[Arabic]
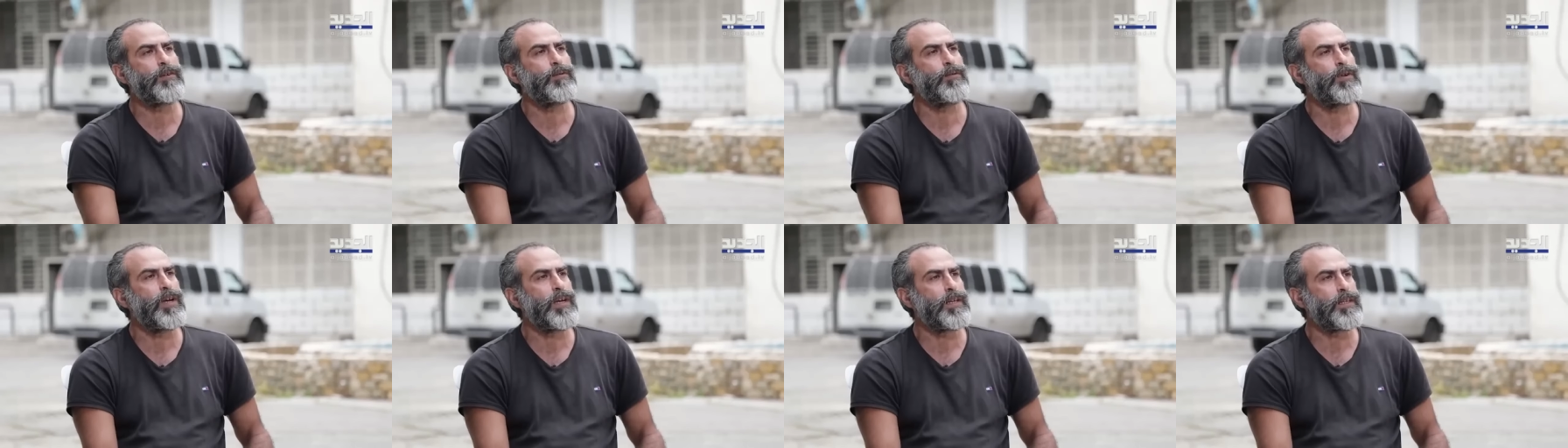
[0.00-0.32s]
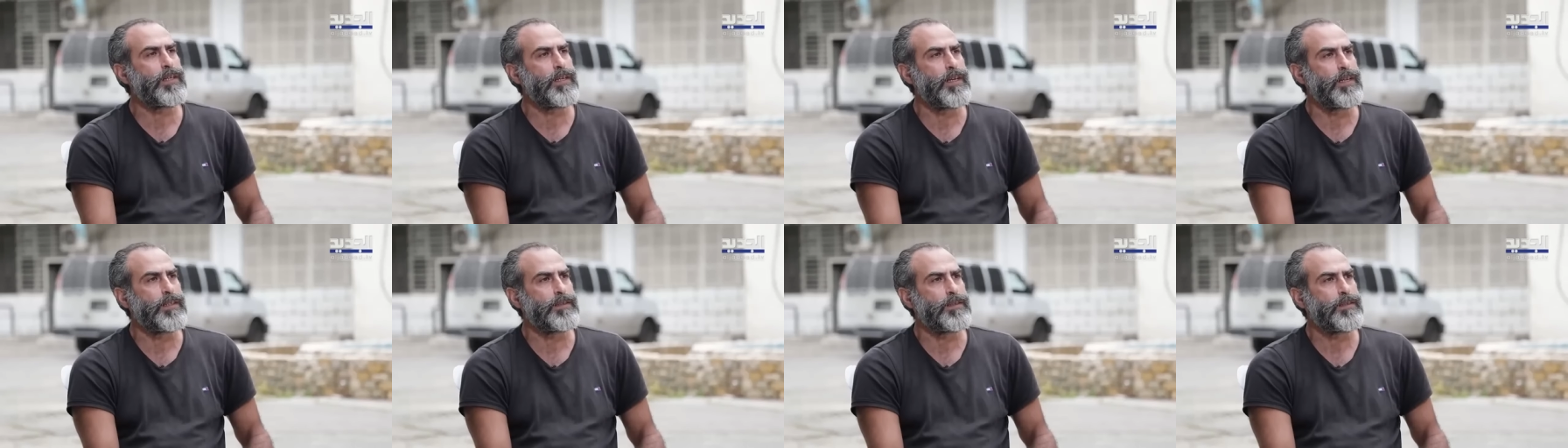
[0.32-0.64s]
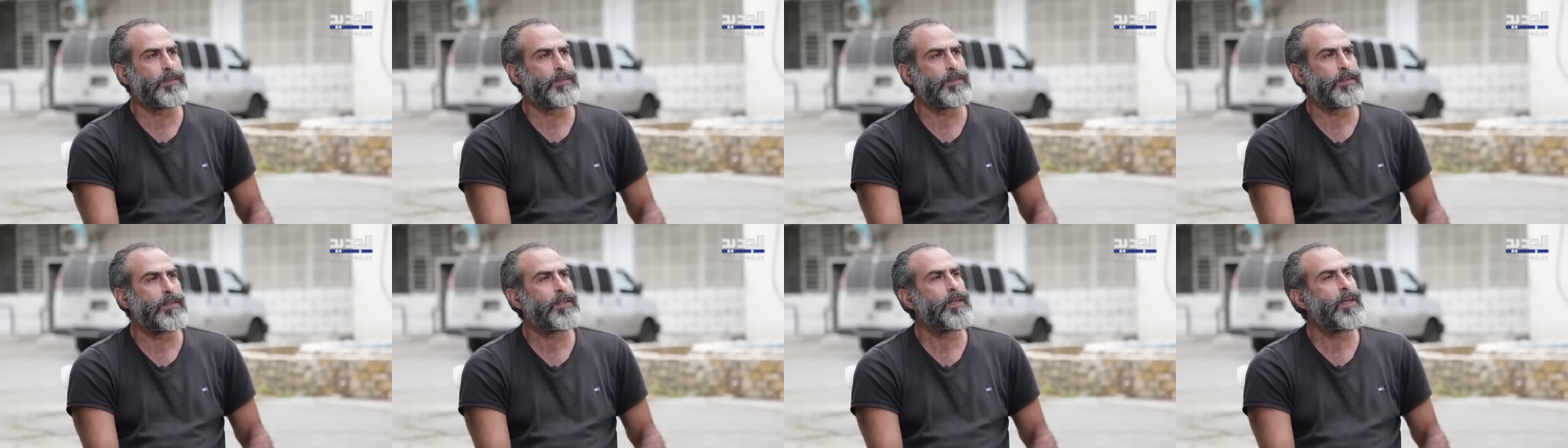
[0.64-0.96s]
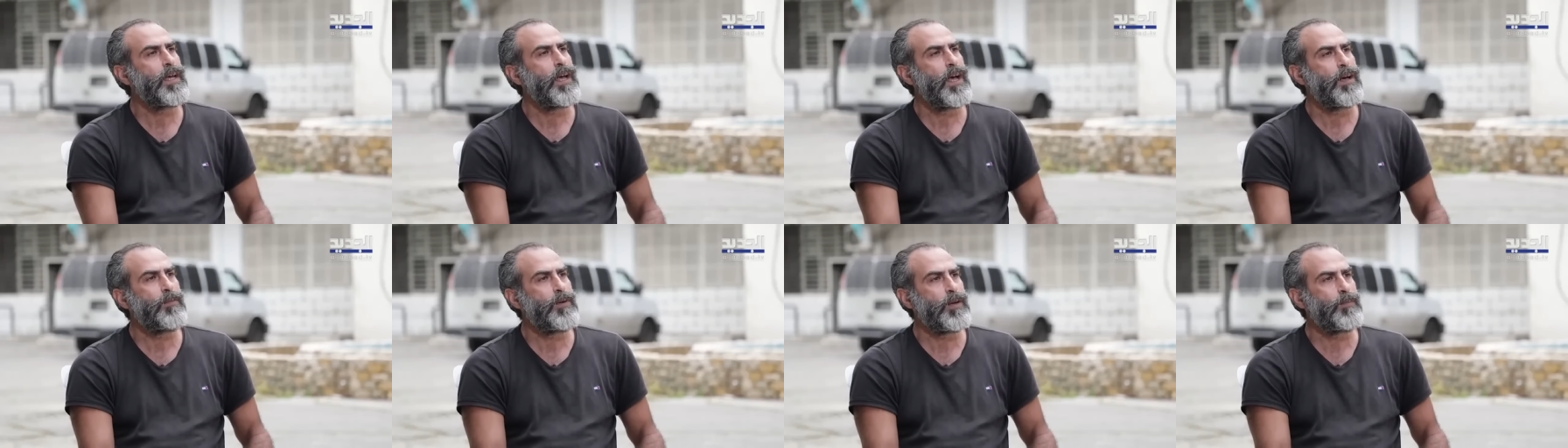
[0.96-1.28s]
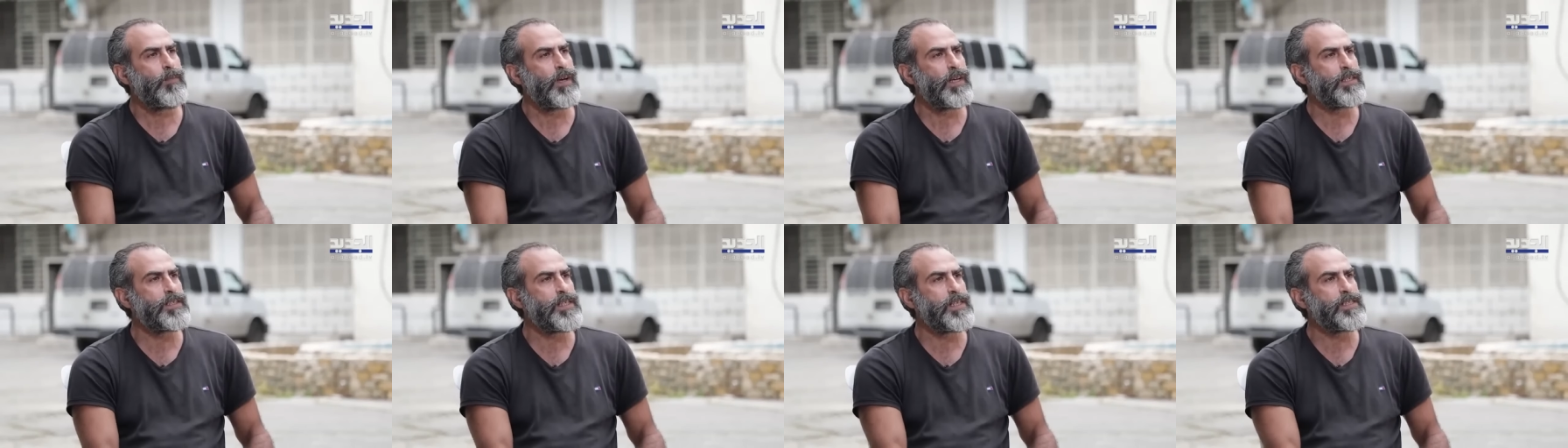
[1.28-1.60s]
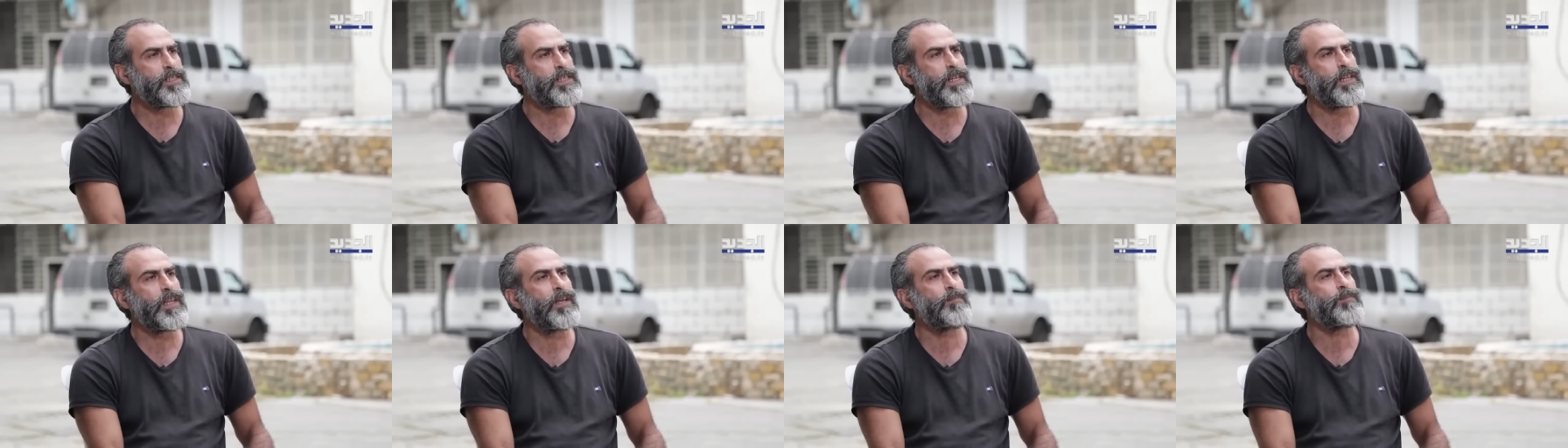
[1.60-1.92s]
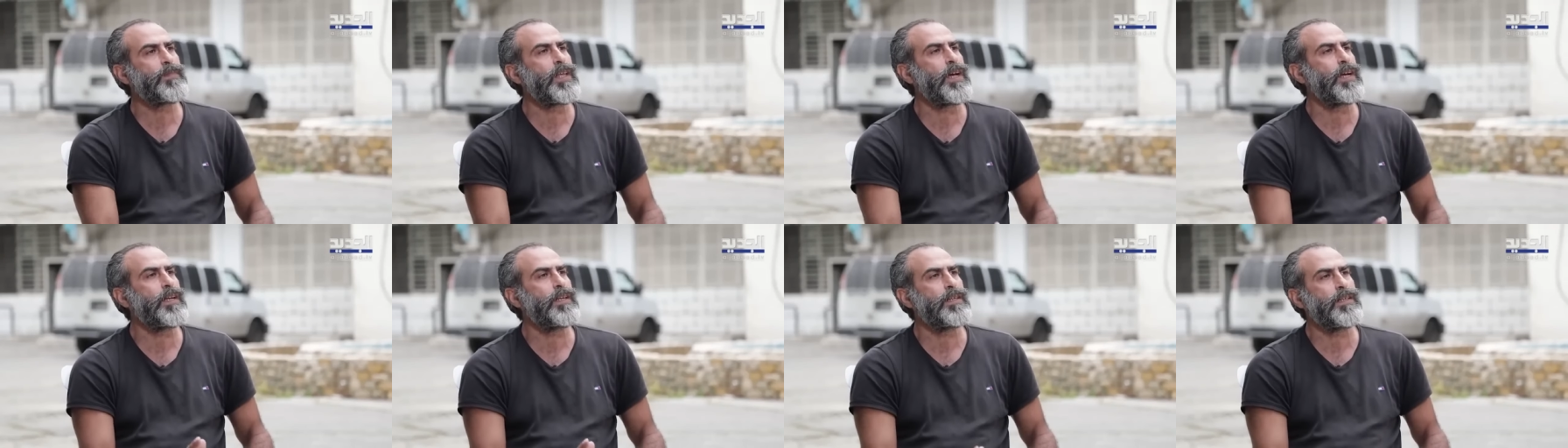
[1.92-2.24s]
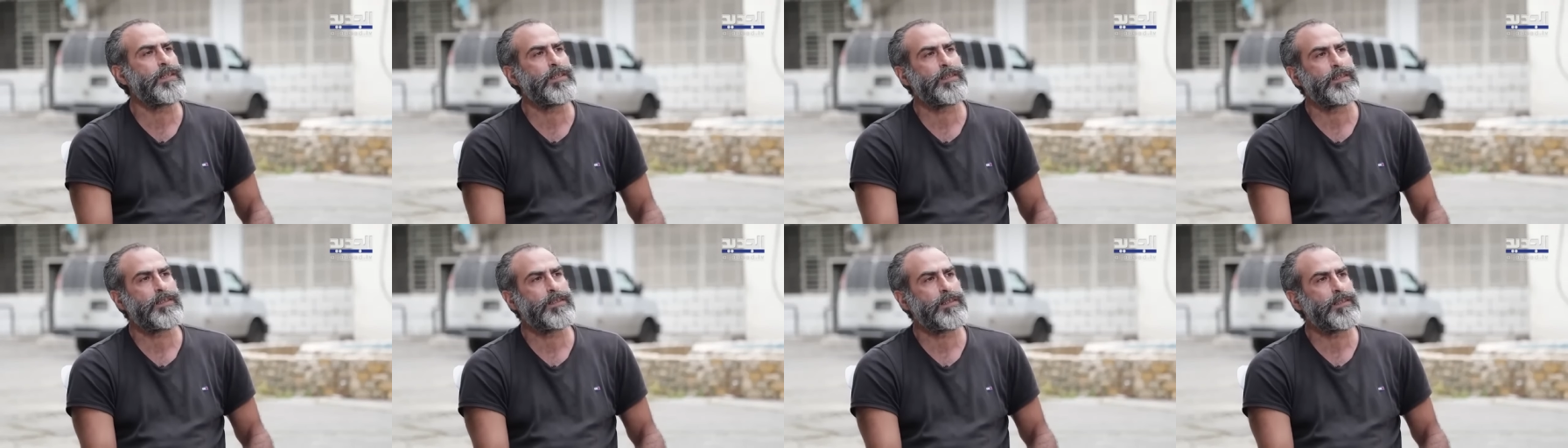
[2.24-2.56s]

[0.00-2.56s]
قدره هيك كان قبل ما انزل سلمت عليه